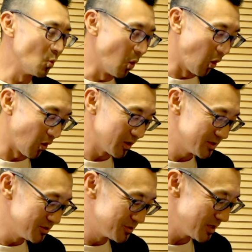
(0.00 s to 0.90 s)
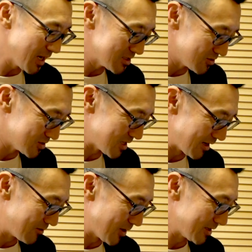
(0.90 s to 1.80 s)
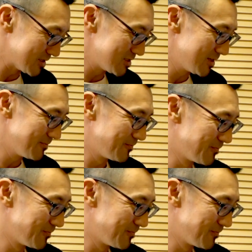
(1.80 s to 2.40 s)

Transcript: war っていうふうに発音されるわけですね